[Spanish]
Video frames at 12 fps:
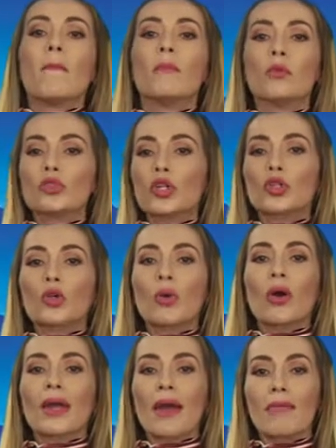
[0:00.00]
mucho
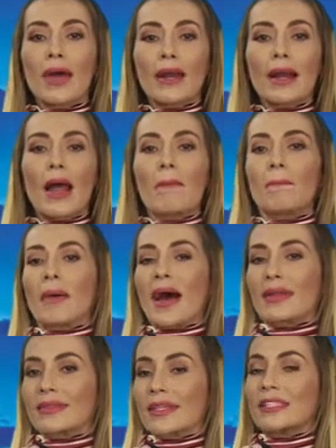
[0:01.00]
tuvo que ver la
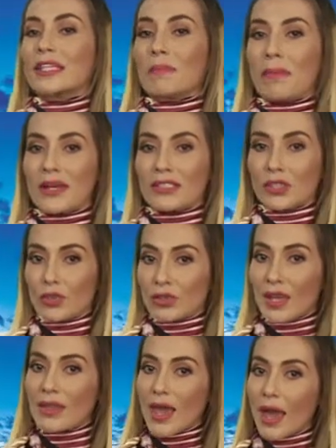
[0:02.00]
participación
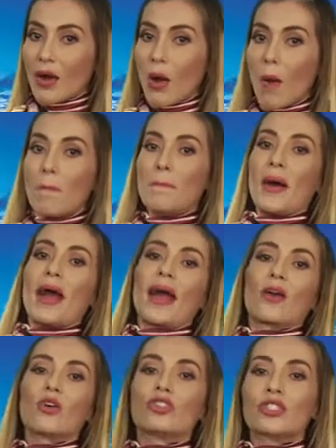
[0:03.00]
de Diego
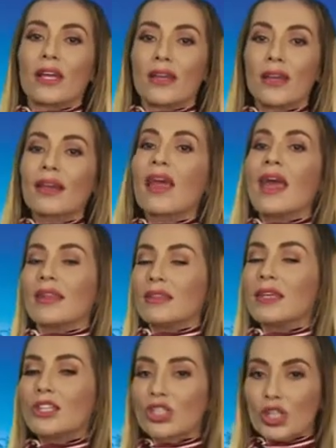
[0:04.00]
para conseguir
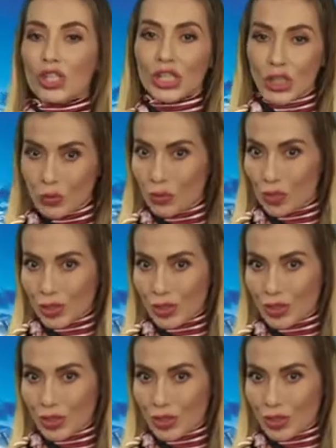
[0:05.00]
dichos títulos.